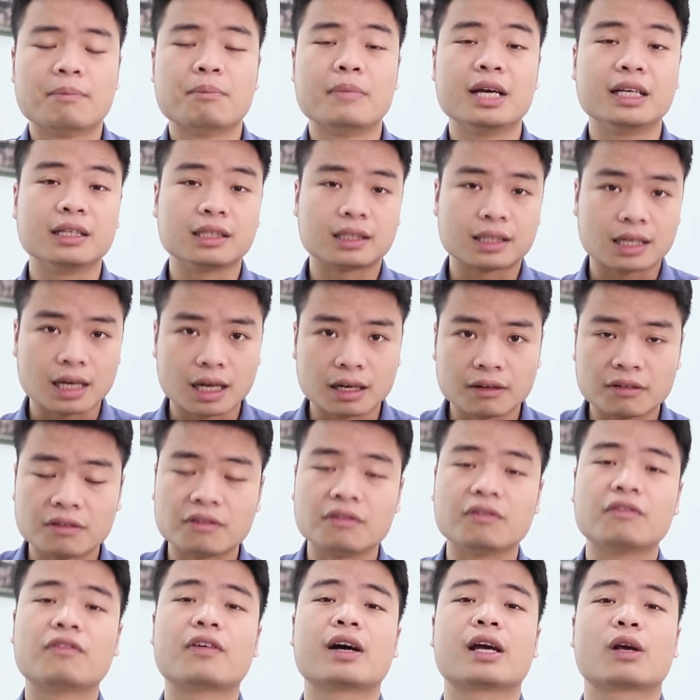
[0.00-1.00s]
Mình
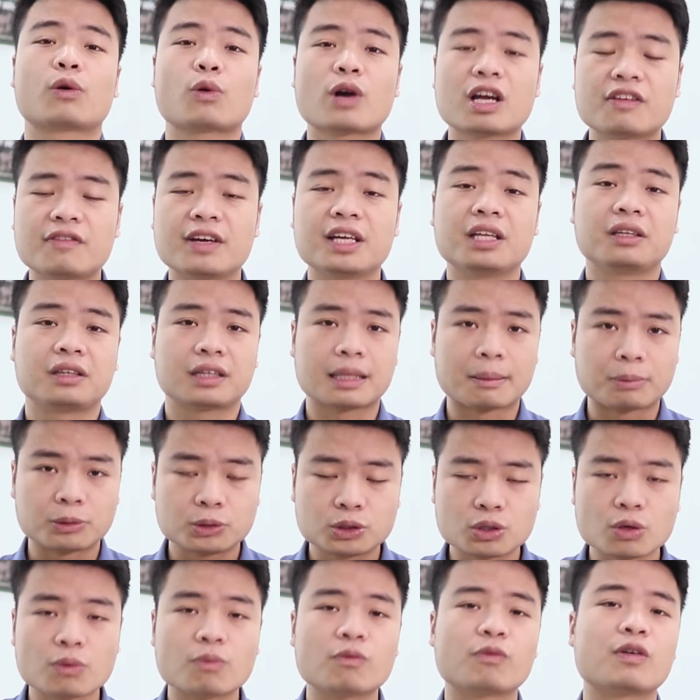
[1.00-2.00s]
cần phải quay về tập
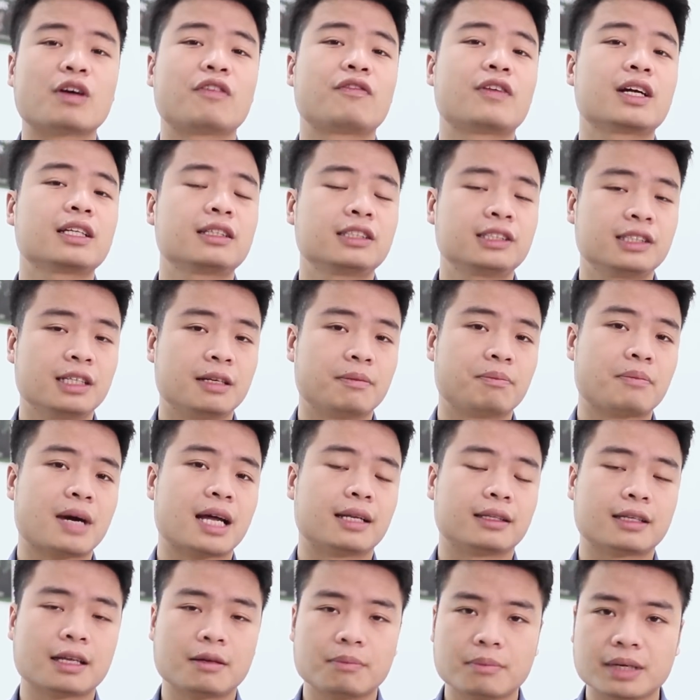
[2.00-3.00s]
trung vào phát triển
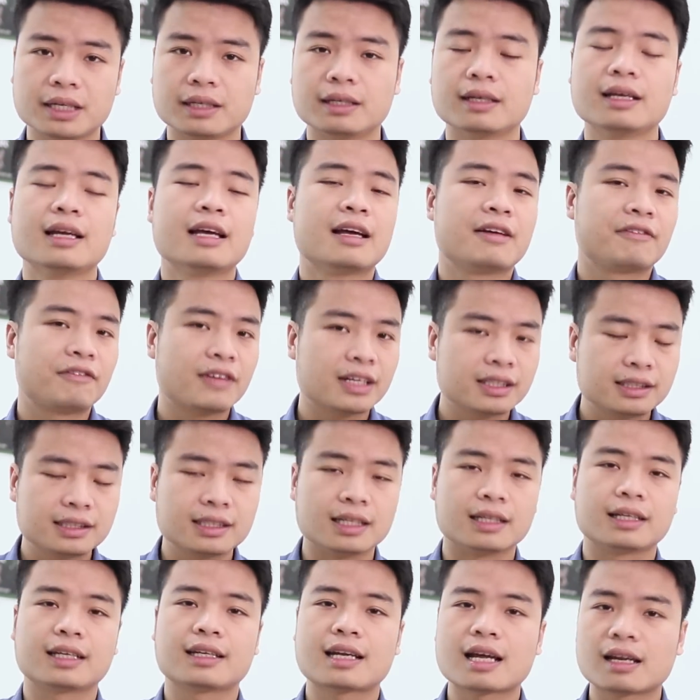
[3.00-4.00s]
bản thân mình, phát
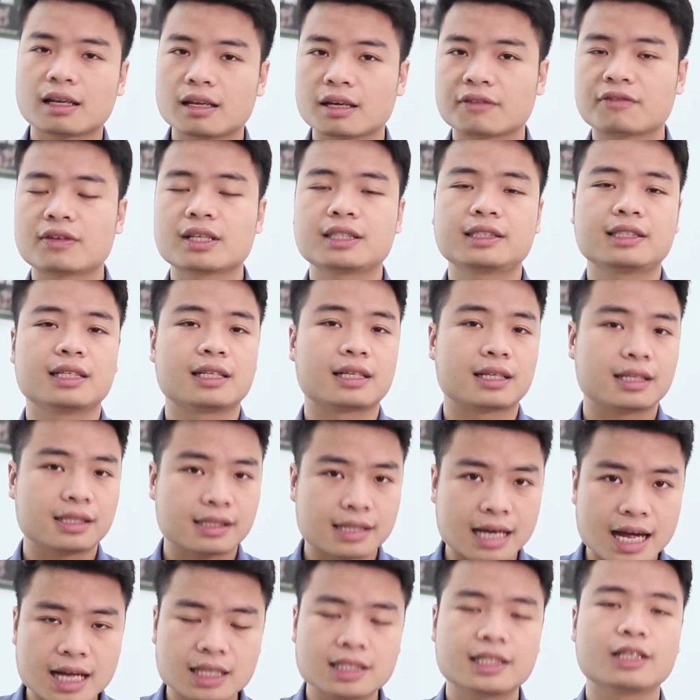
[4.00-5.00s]
triển cái năng lực, phát triển
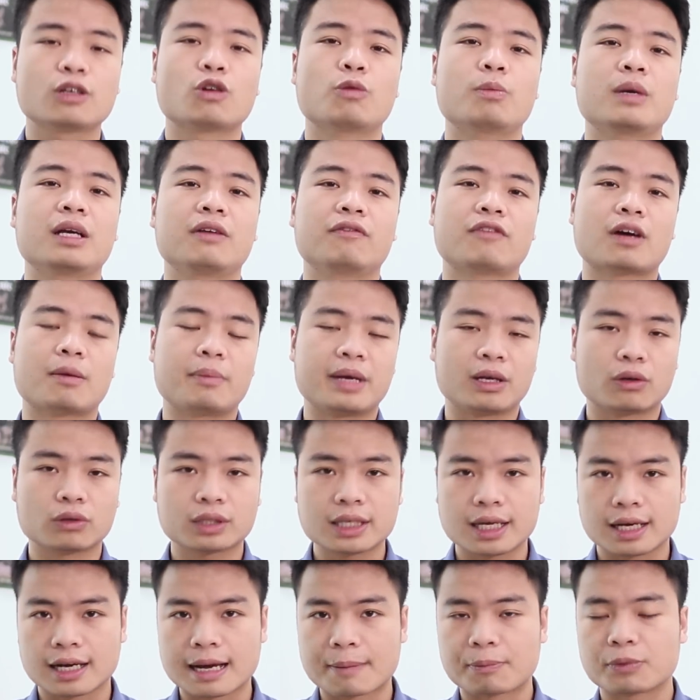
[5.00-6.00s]
cái giá trị của mình, và mình
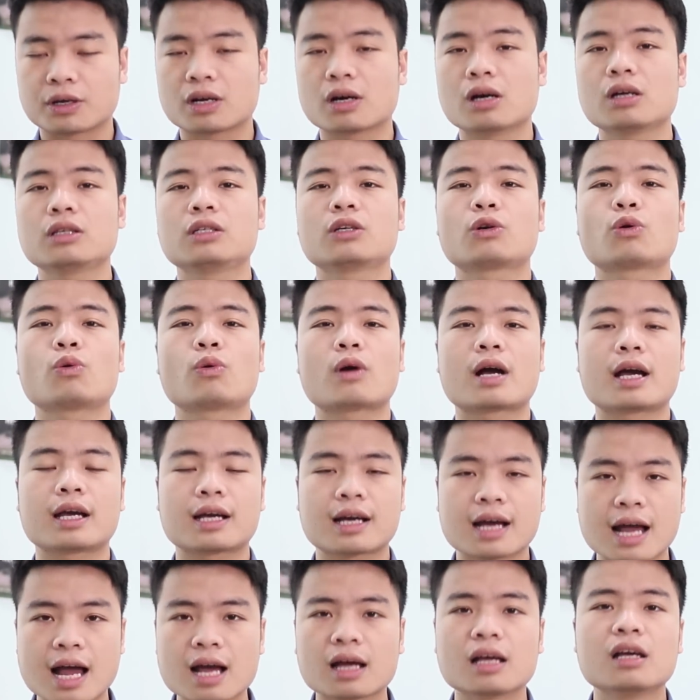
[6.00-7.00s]
có thể gặp gỡ những cô
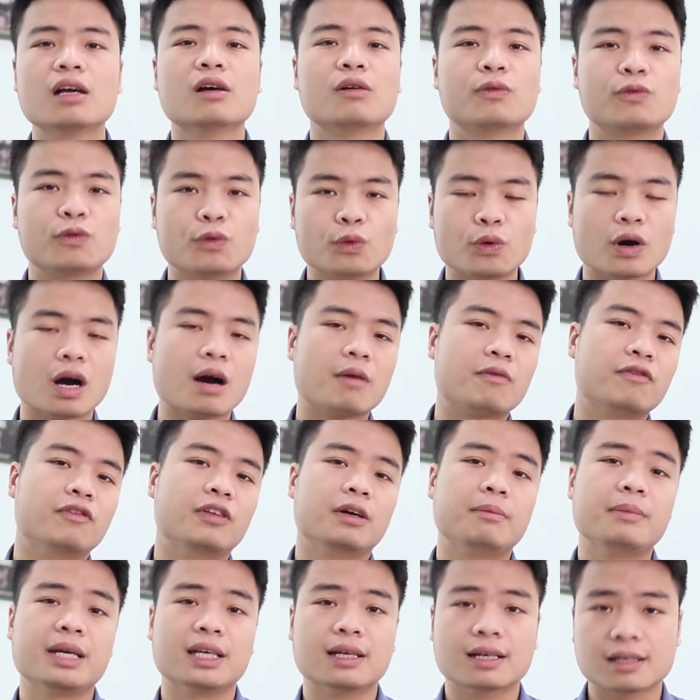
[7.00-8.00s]
gái khác phù
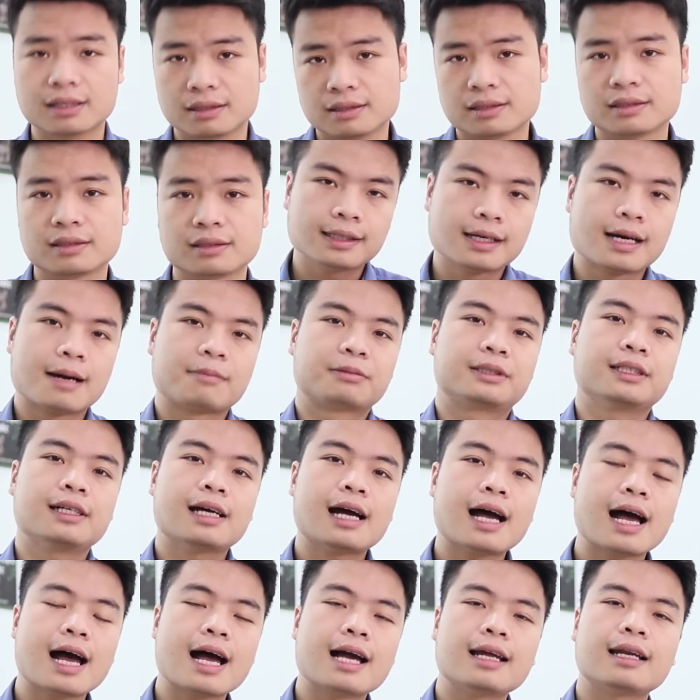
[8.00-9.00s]
hợp với mình hơn. Cái trường hợp
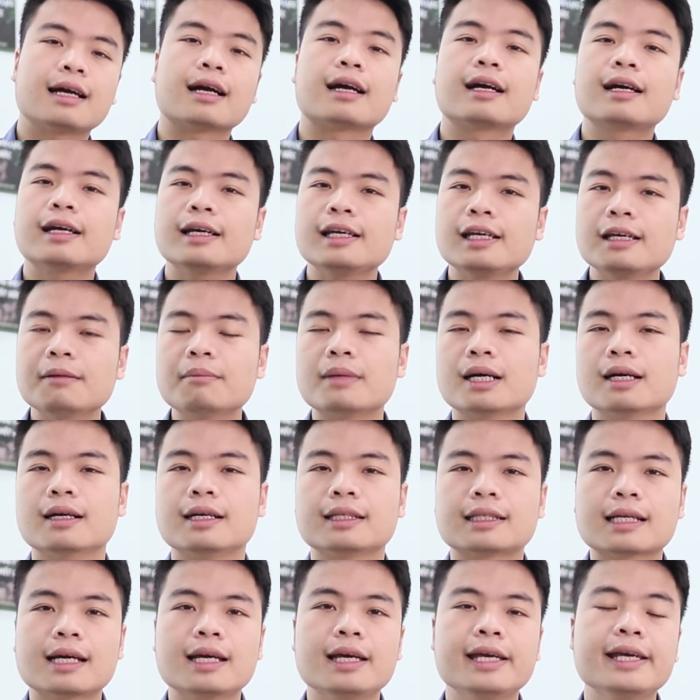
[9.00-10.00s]
thứ hai là khi mà
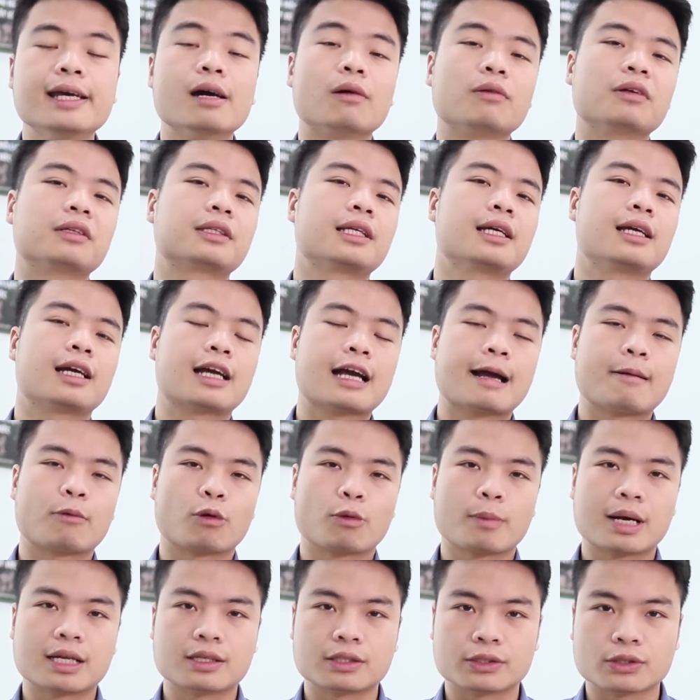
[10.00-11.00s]
người ta hiểu được tình
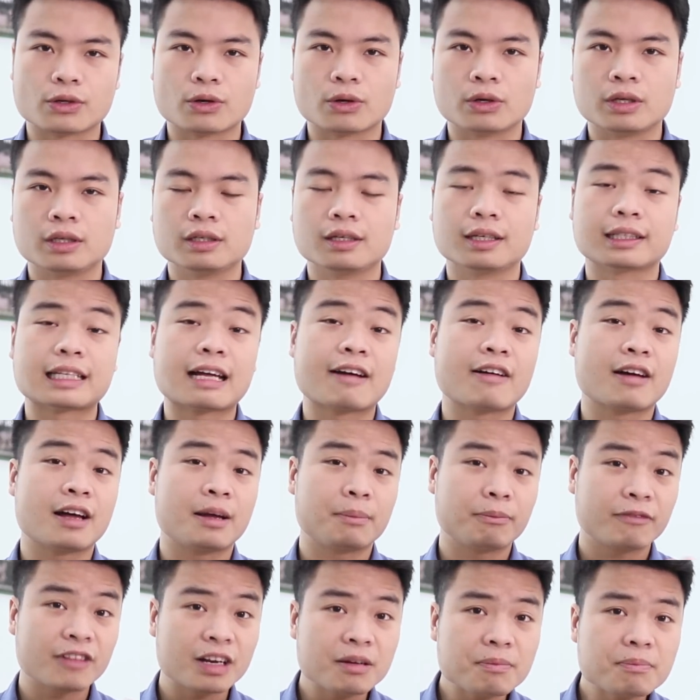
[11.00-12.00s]
cảm của bạn rồi, người ta
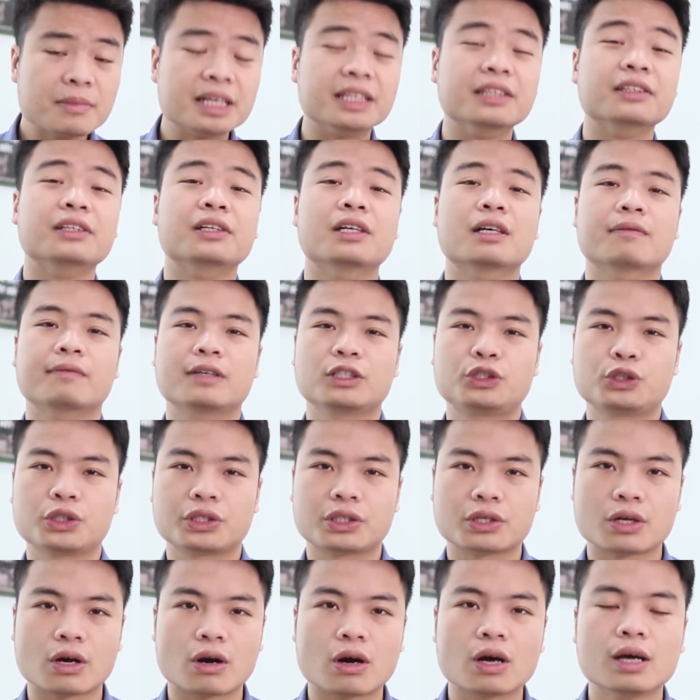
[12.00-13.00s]
vẫn bình thường với
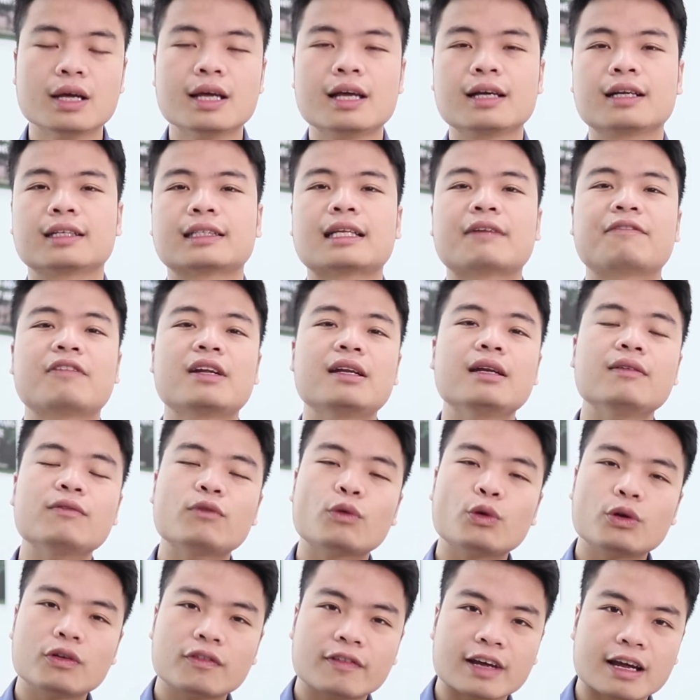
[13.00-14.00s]
chuyện đó, người ta
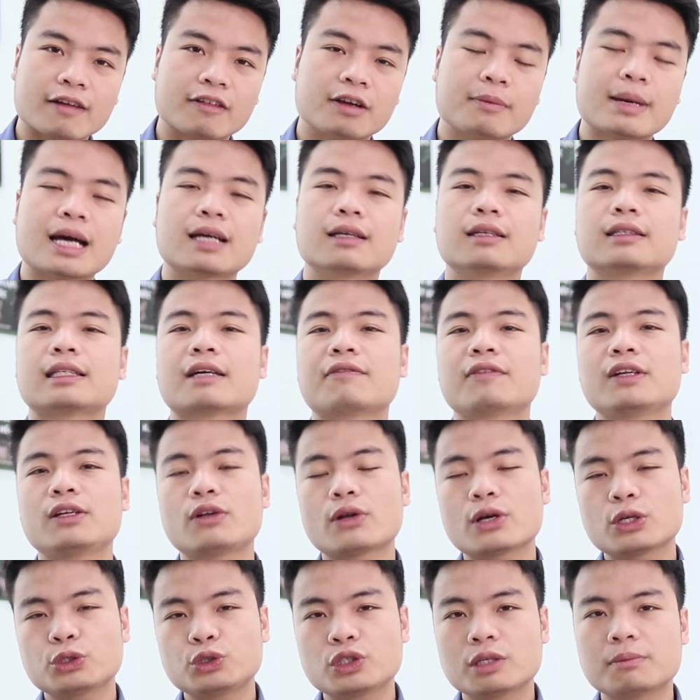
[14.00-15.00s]
vẫn vui vẻ với bạn, người ta
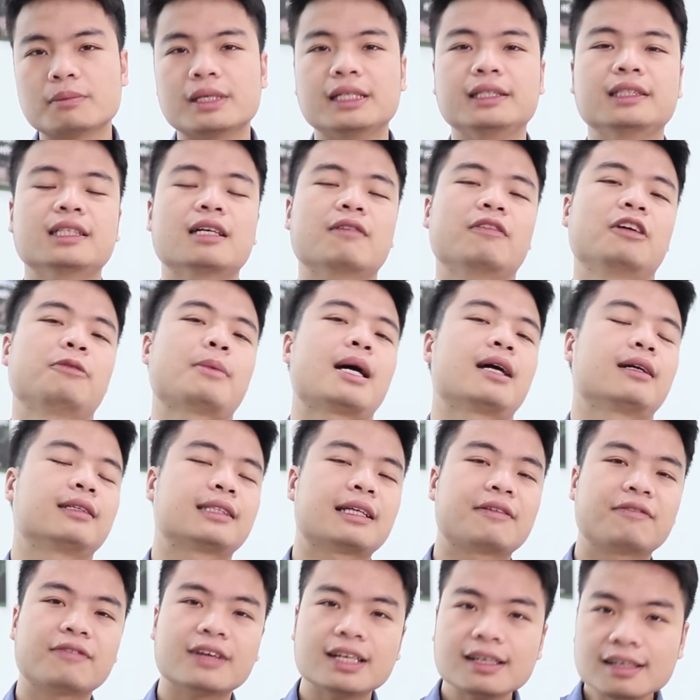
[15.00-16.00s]
vẫn nói chuyện bình thường với bạn,
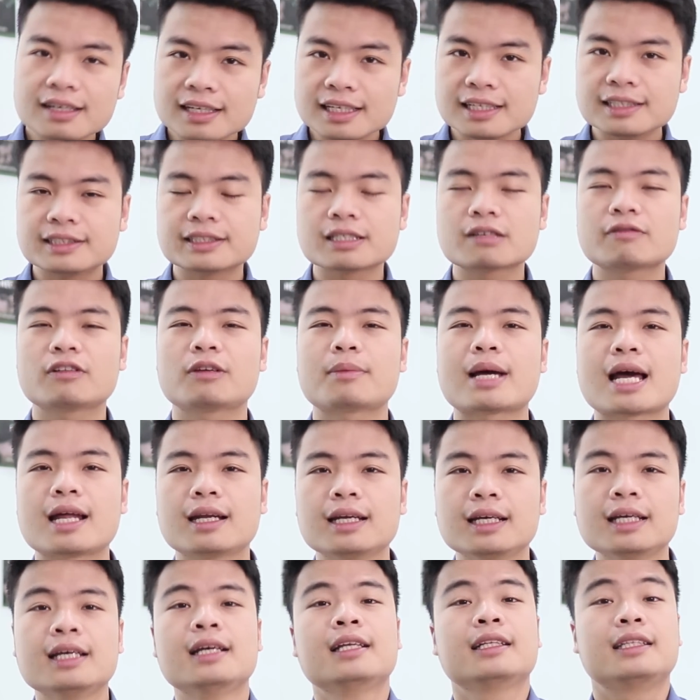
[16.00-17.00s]
người ta vẫn đi chơi với
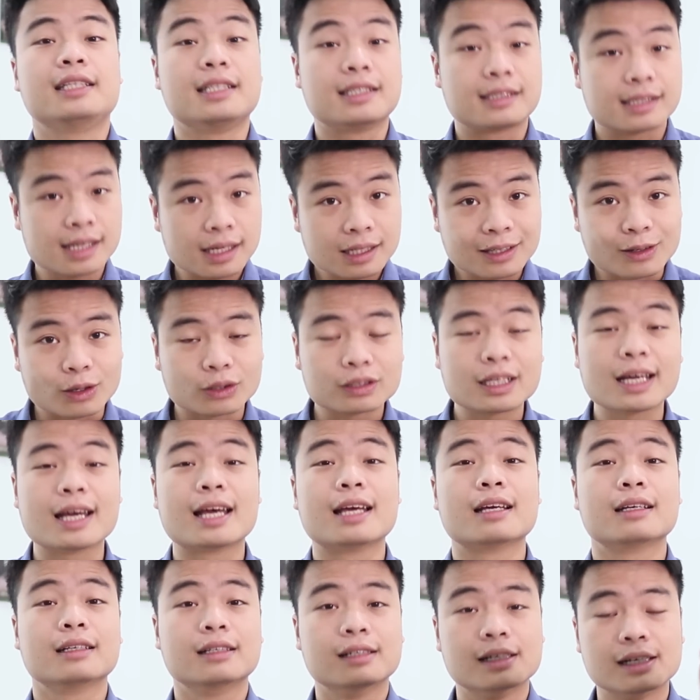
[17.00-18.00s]
bạn, thì rất có
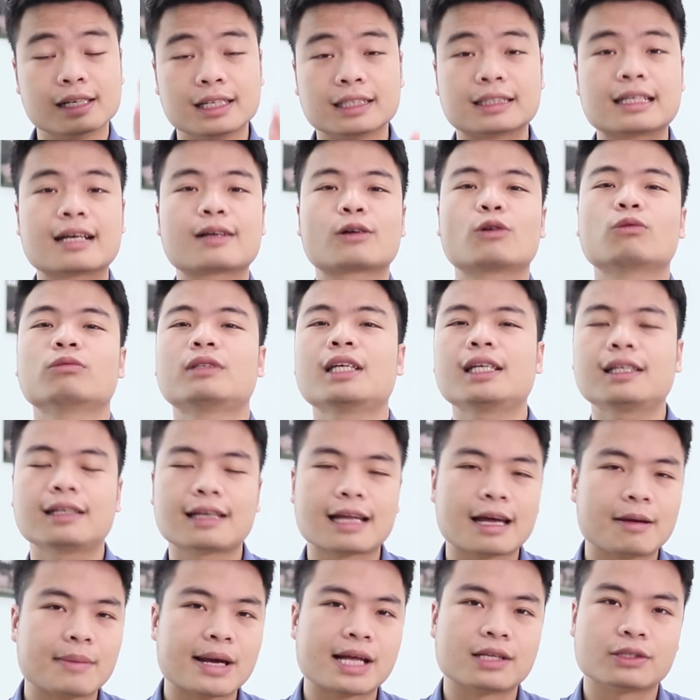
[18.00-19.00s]
thể người ta cũng thích
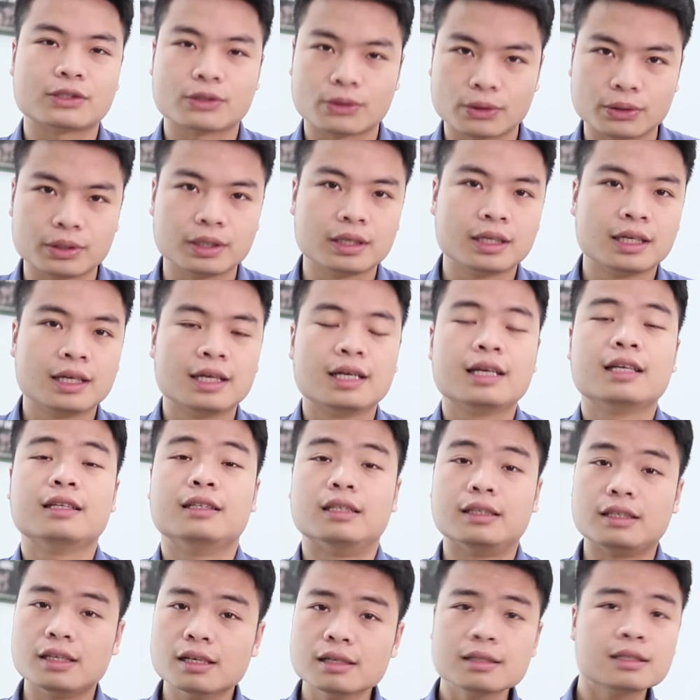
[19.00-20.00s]
lại bạn rồi.
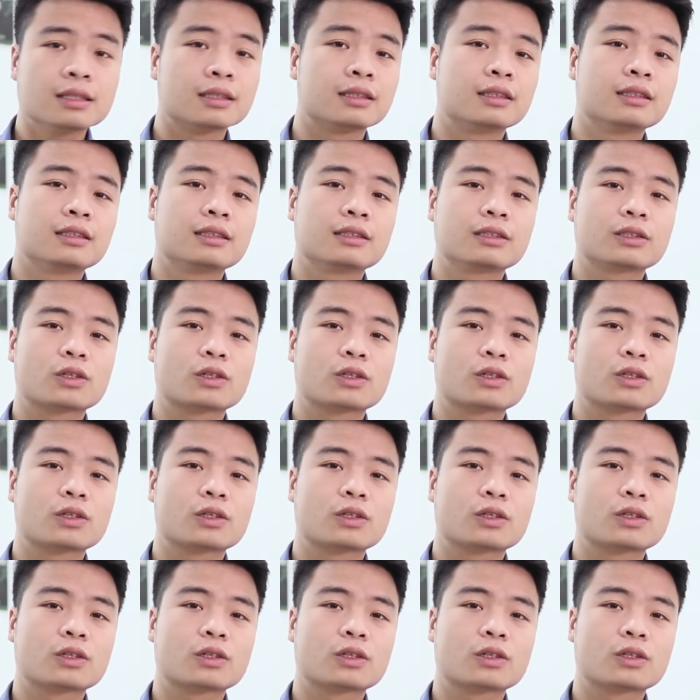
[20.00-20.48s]
Nhưng